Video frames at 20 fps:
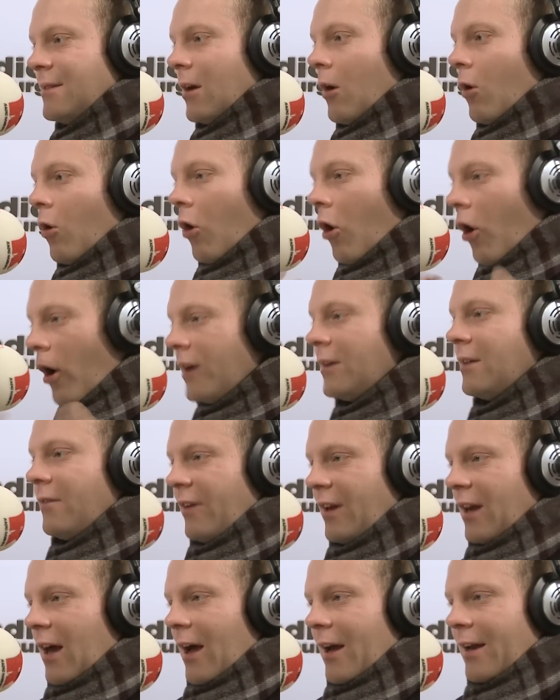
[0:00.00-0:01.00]
Sie auch heute
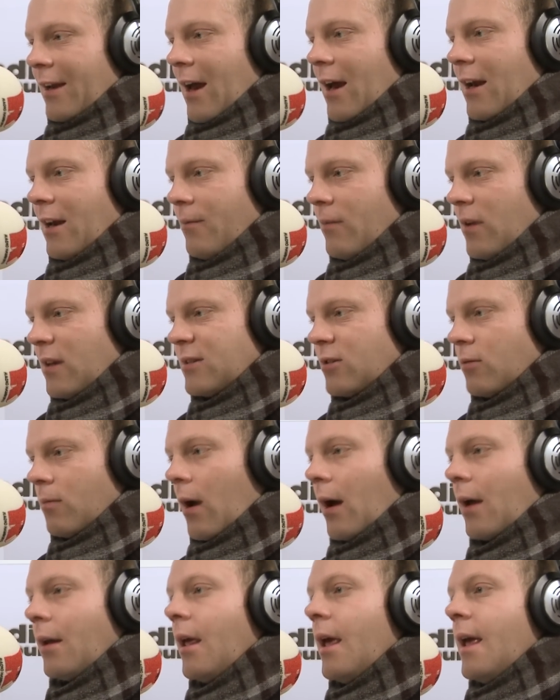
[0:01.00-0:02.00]
wieder ein, alle
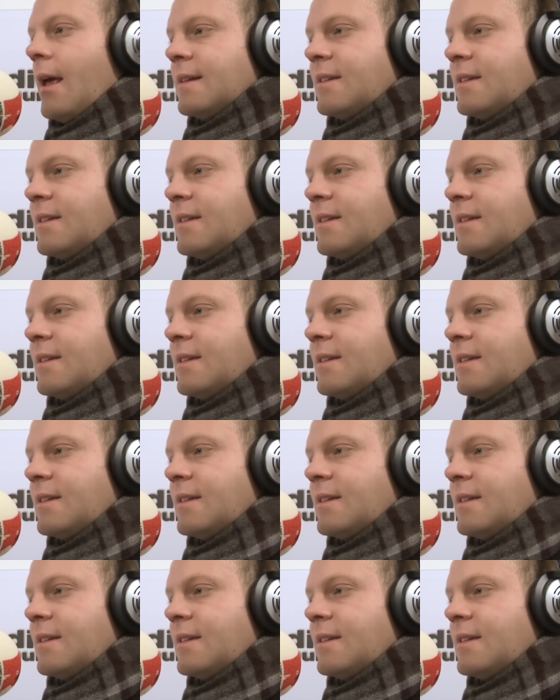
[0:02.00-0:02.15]
mitzumachen.